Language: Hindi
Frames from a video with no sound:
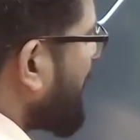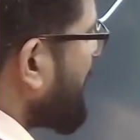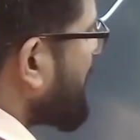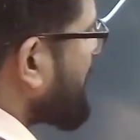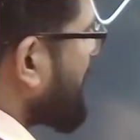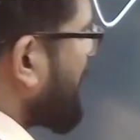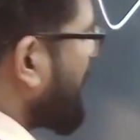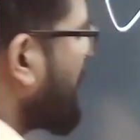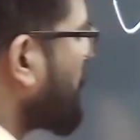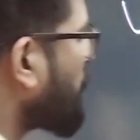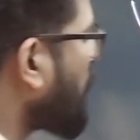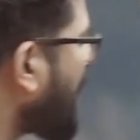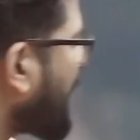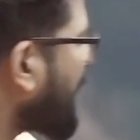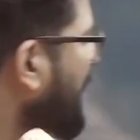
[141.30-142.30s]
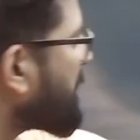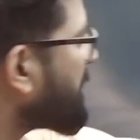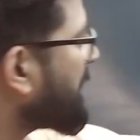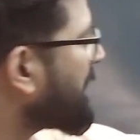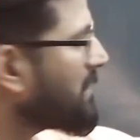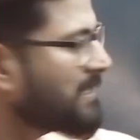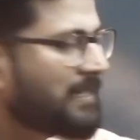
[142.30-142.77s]
टीचर तो अगर आप
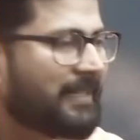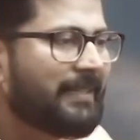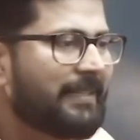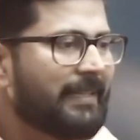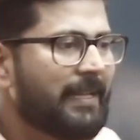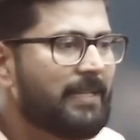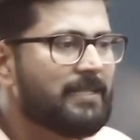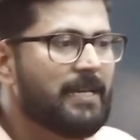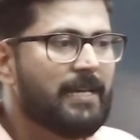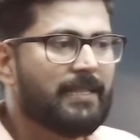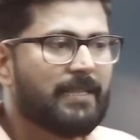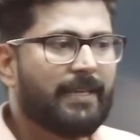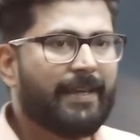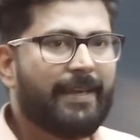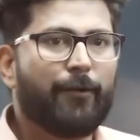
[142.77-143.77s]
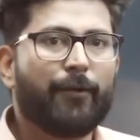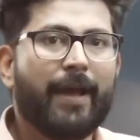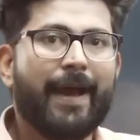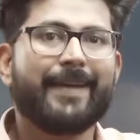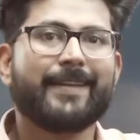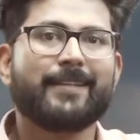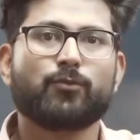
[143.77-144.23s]
टीजीटी देना चाहते हैं और
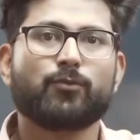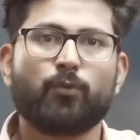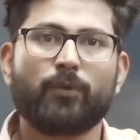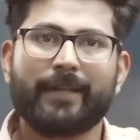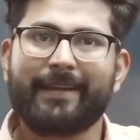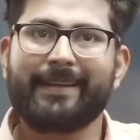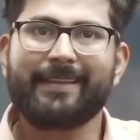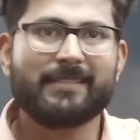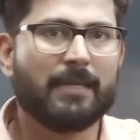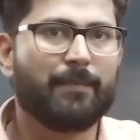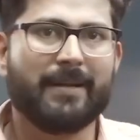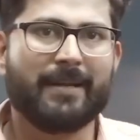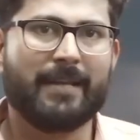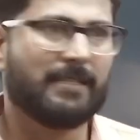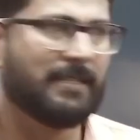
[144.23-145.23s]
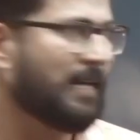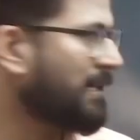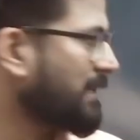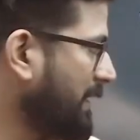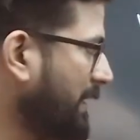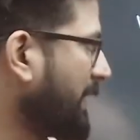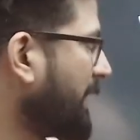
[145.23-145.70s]
हाई स्कूल के टीचर बनना
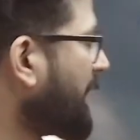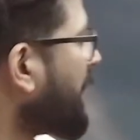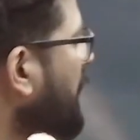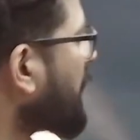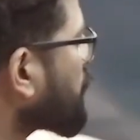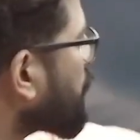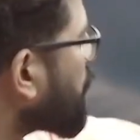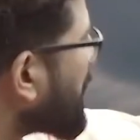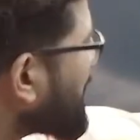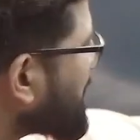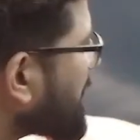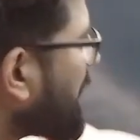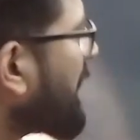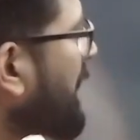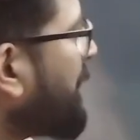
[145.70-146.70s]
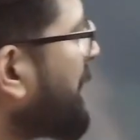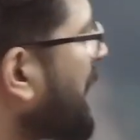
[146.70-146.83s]
चाहते हैं तो इसके लिए भी